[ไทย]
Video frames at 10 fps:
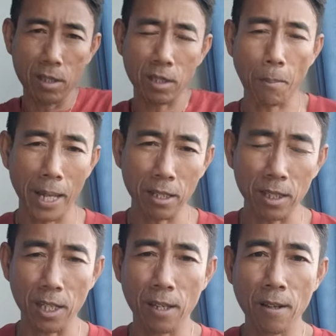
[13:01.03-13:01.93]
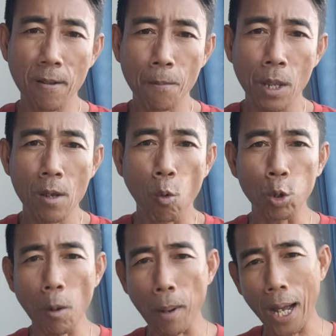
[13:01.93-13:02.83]
สมาธิิคุณ
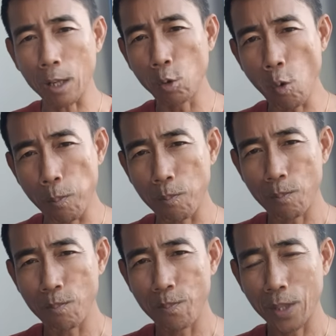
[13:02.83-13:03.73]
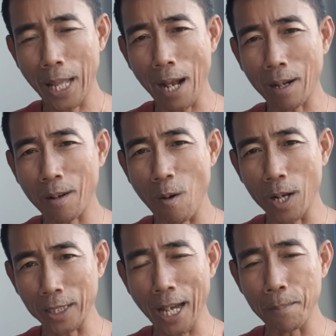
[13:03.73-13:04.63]
ต้องผ่านรูปรักของ
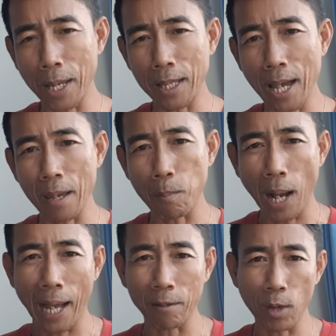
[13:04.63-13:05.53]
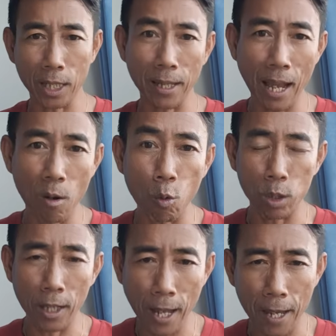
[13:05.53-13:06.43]
อาจารย์ไปให้ได้ ผ่านเวทนาของคุณ
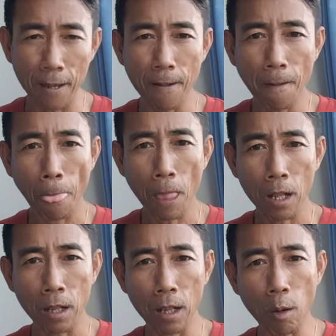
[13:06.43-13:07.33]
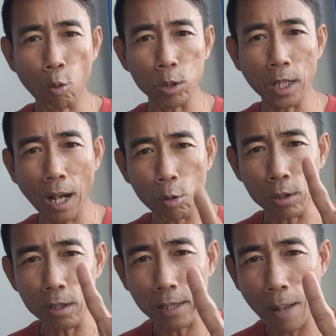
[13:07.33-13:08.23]
ให้ได้ แล้วคุณจะเข้าถึ
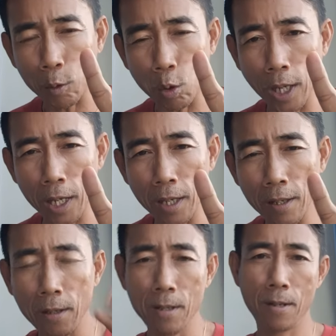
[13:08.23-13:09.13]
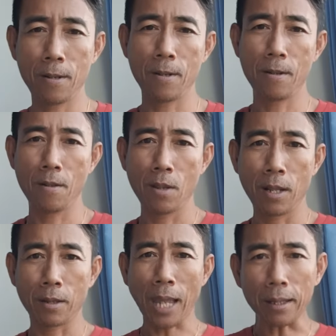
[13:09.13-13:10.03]
งสามตัวใน
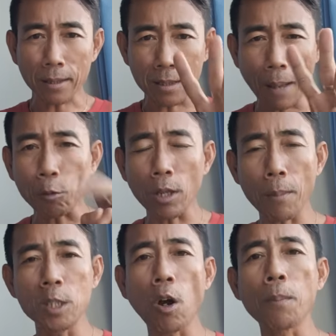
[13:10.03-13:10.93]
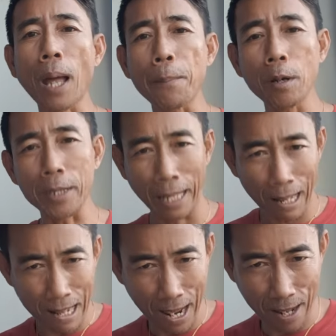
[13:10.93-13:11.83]
ถ้าสามตัวในมันยอมรับแล้วนั่น
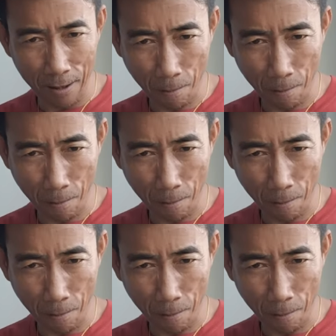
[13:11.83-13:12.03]
แหละ